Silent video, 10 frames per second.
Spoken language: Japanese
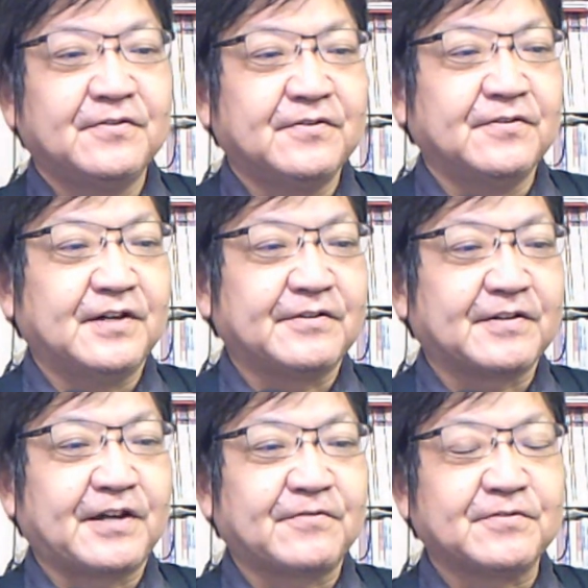あるい
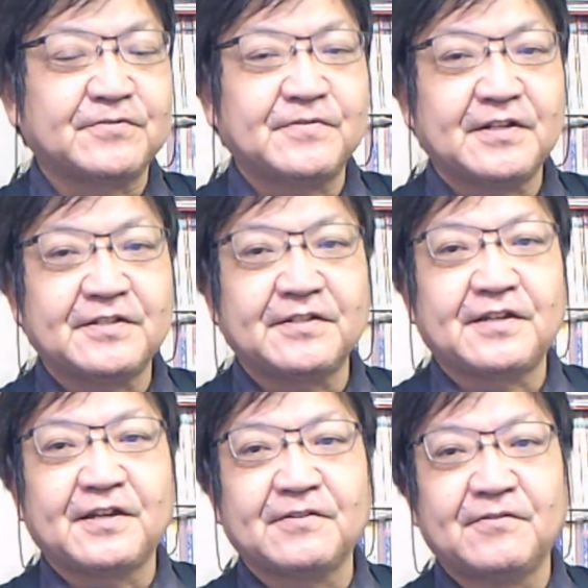は外交に詳しい
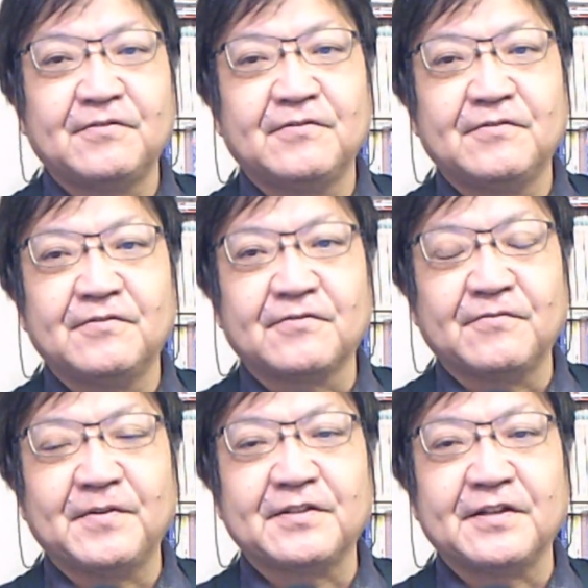系の
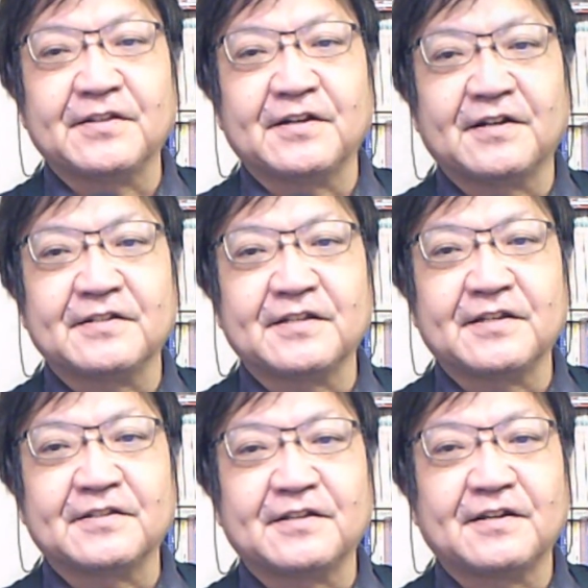コメンテーターが出
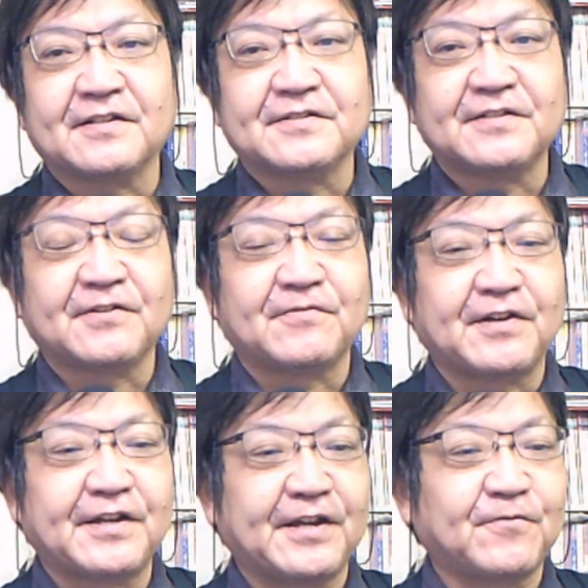ていったらですね、これ
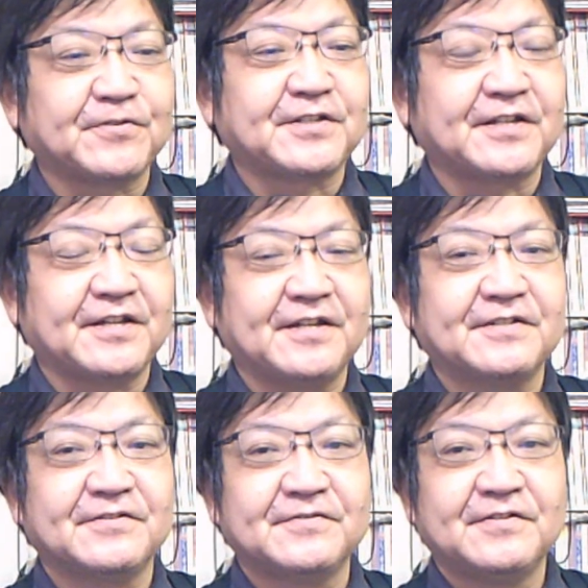はえらいこっちゃ
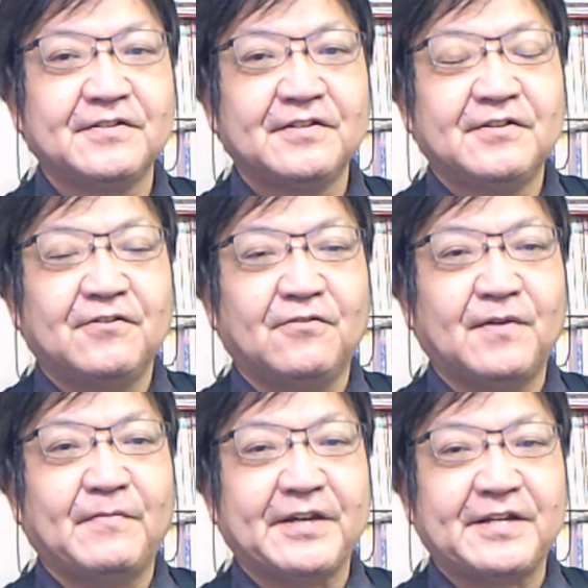で、
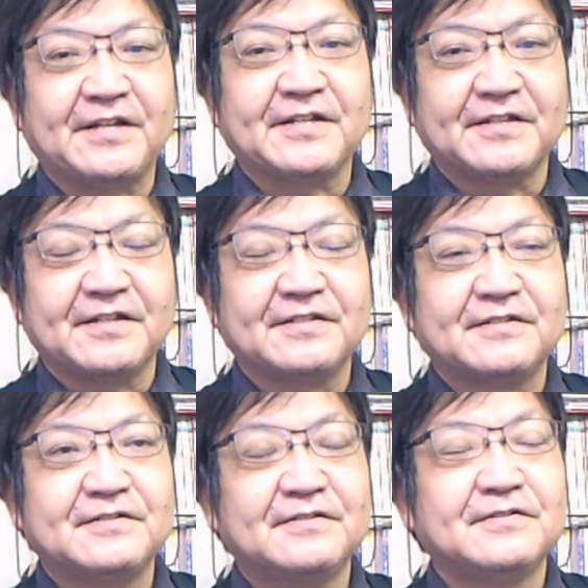オバマ以来やで、
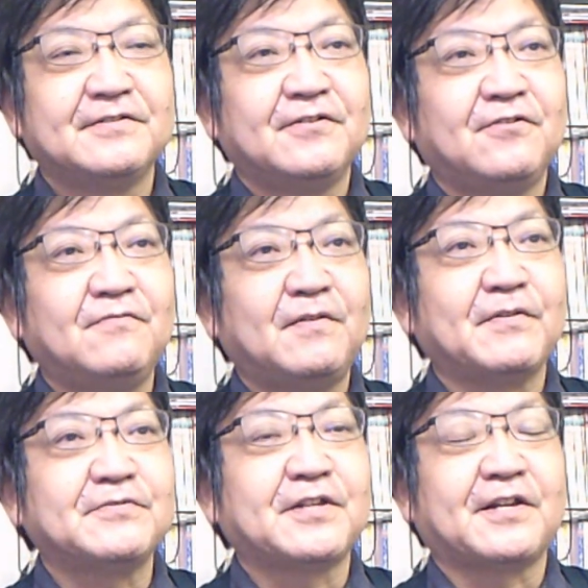と。
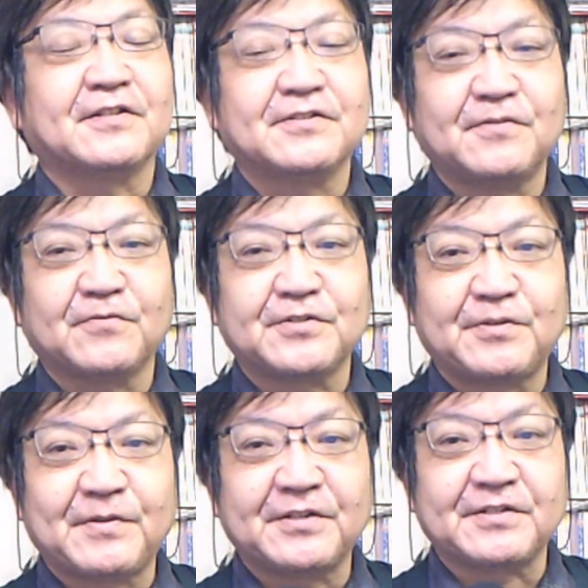オバマ言うてたんですね、う
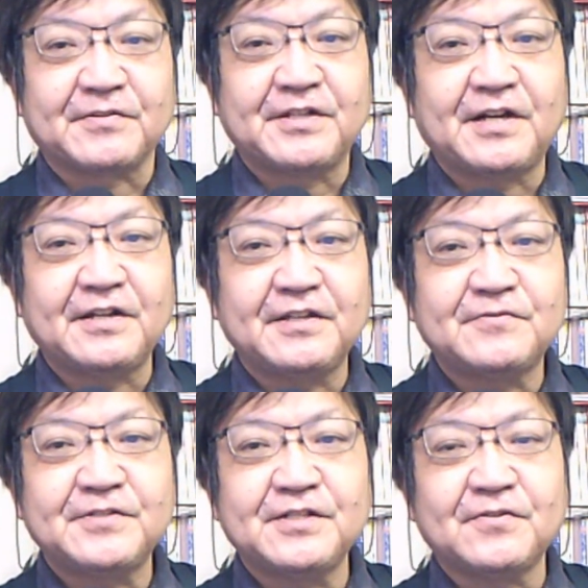知りませんでした
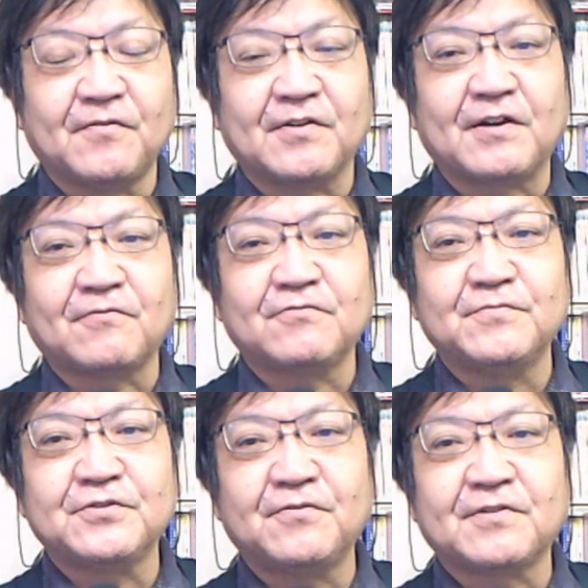ヒラリー・クリントンが国
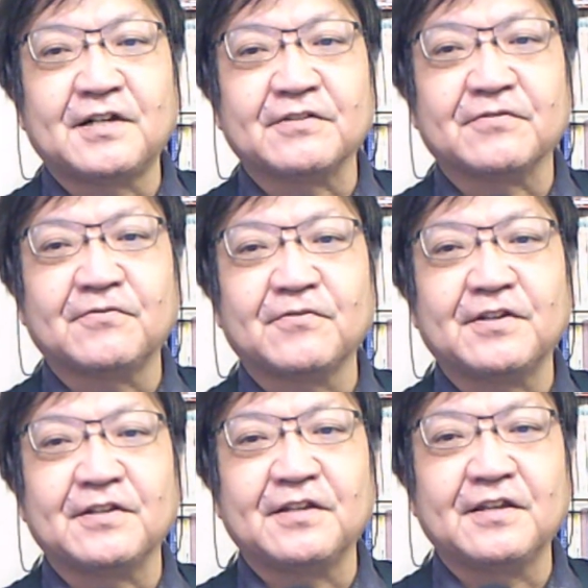務長官の
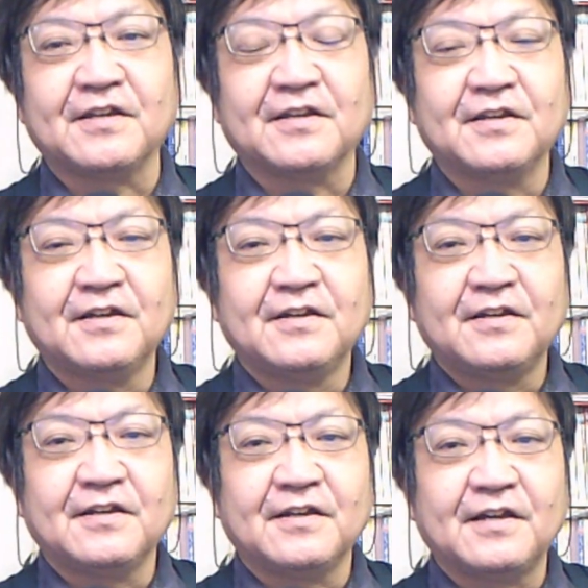時に、
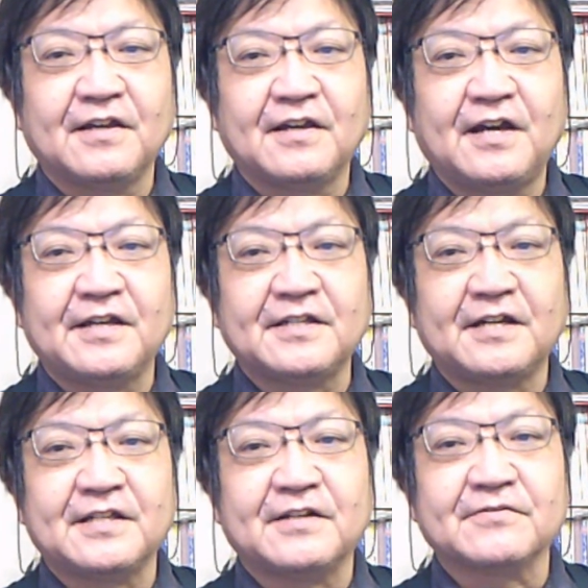えー、範囲
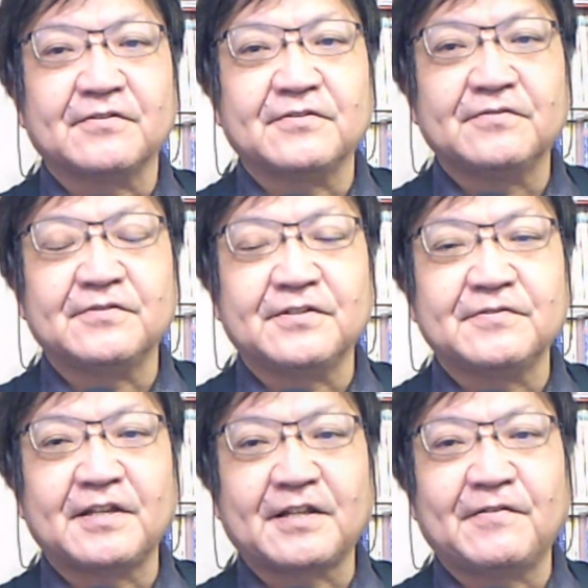内であるというふうに
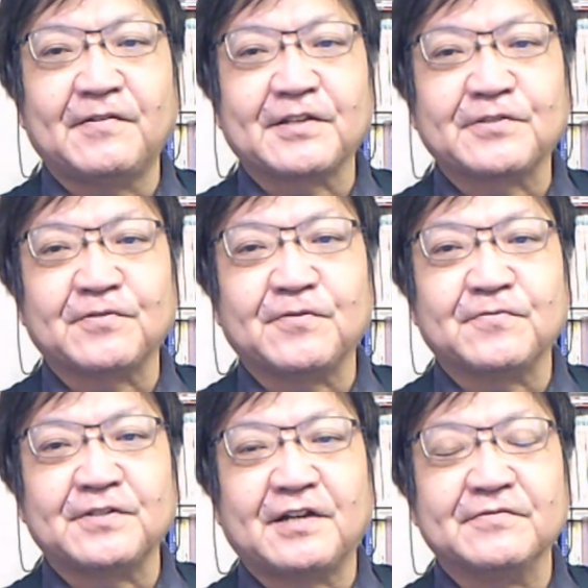言ってたのが私の記
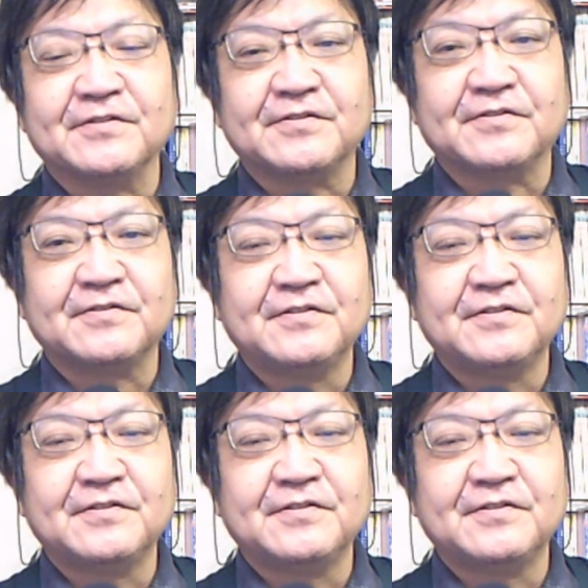憶にあるんですよ。